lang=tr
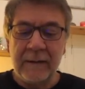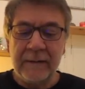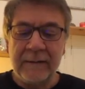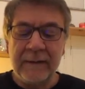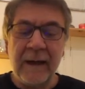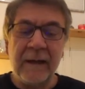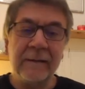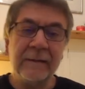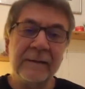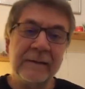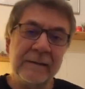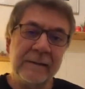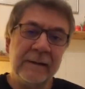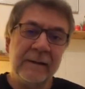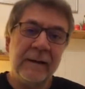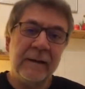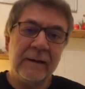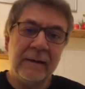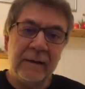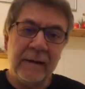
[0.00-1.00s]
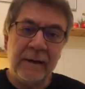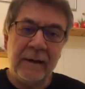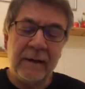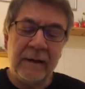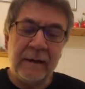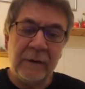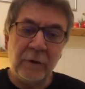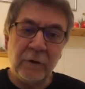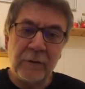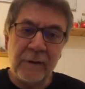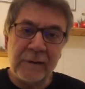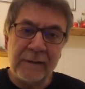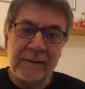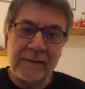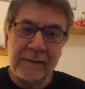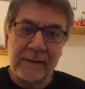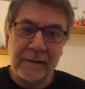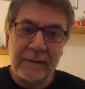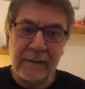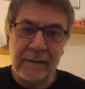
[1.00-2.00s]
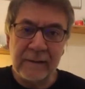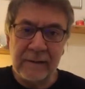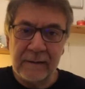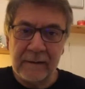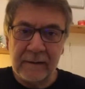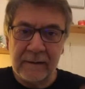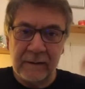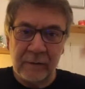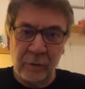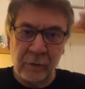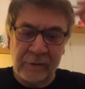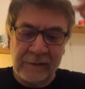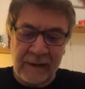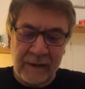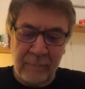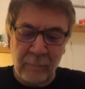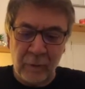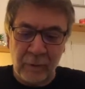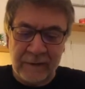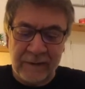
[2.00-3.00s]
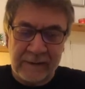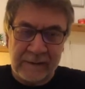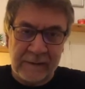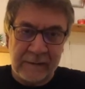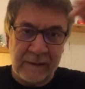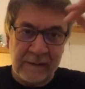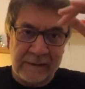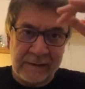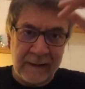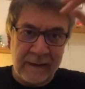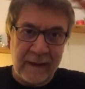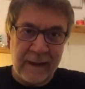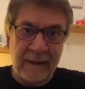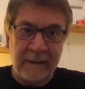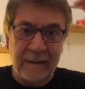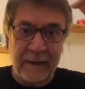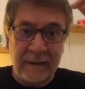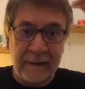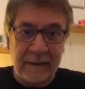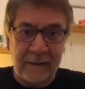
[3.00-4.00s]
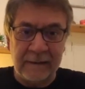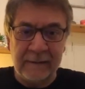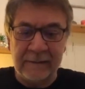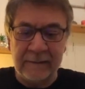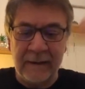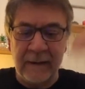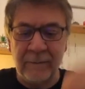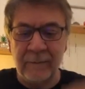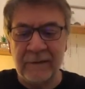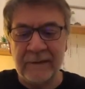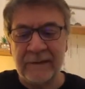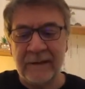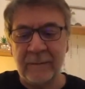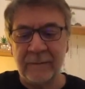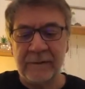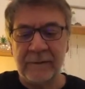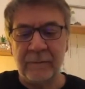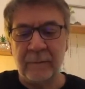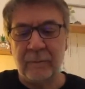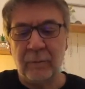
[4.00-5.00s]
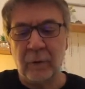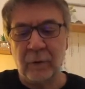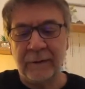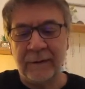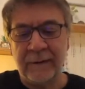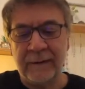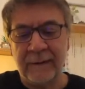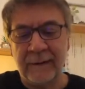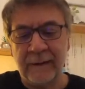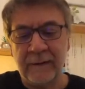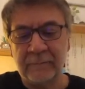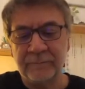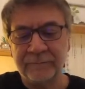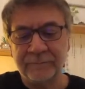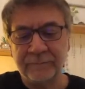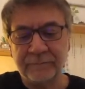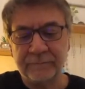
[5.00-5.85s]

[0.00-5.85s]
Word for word: Kendisi e, Yunanistan'ın kuzey bölgesine Selanik'e yakın diyebileceğimiz bir bölgede